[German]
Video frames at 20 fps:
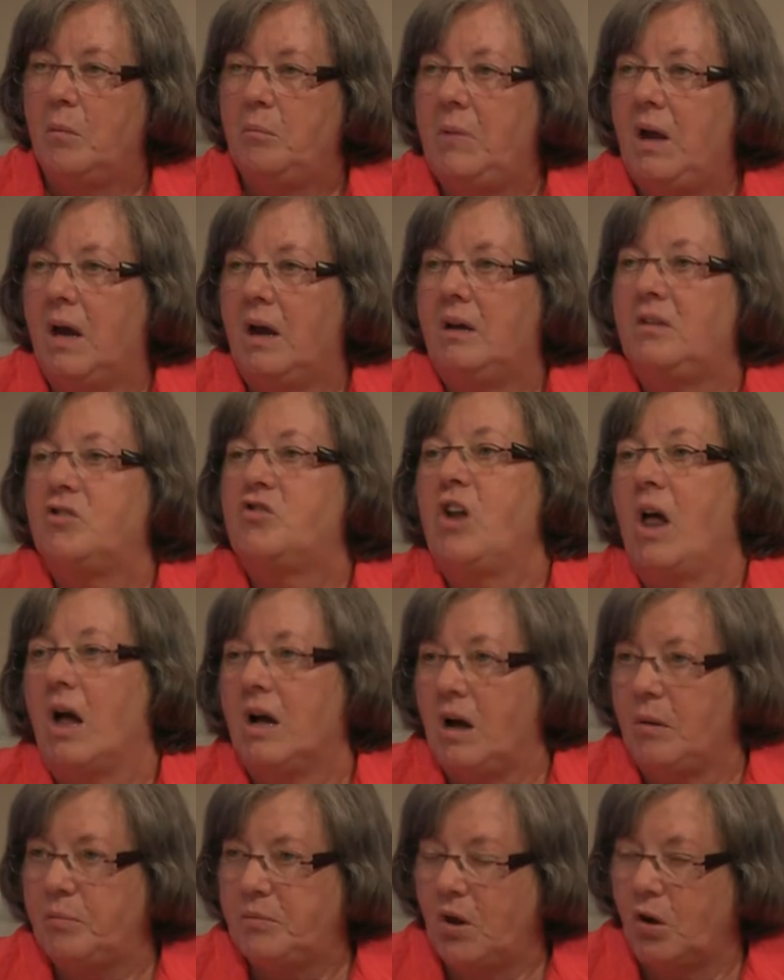mehr ein
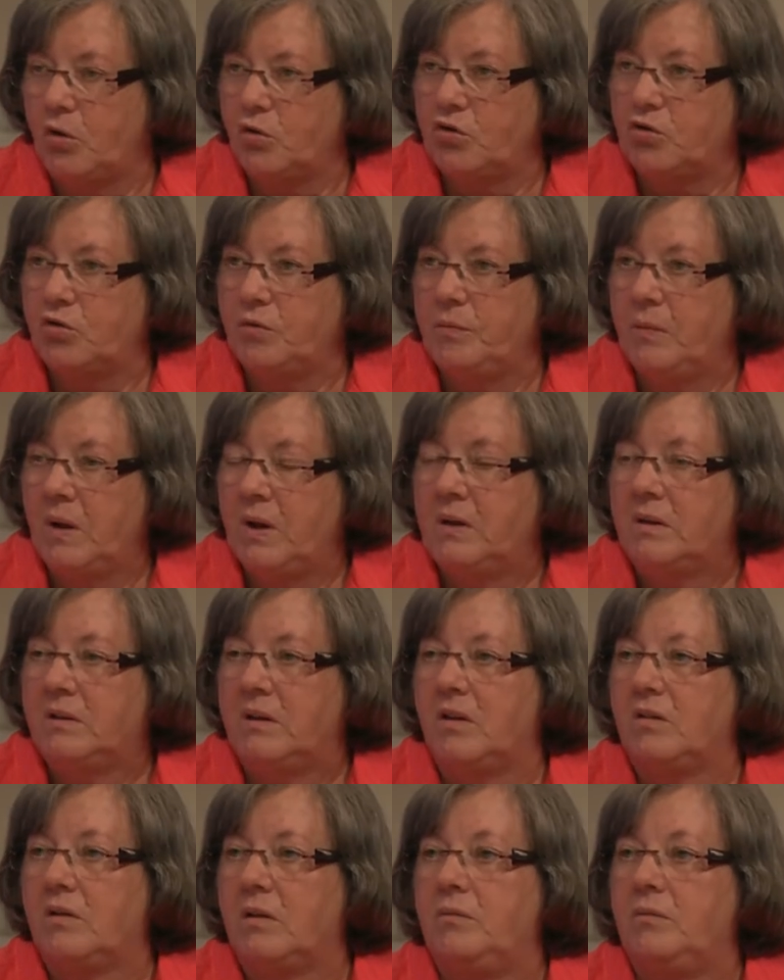Schlagabtausch. Da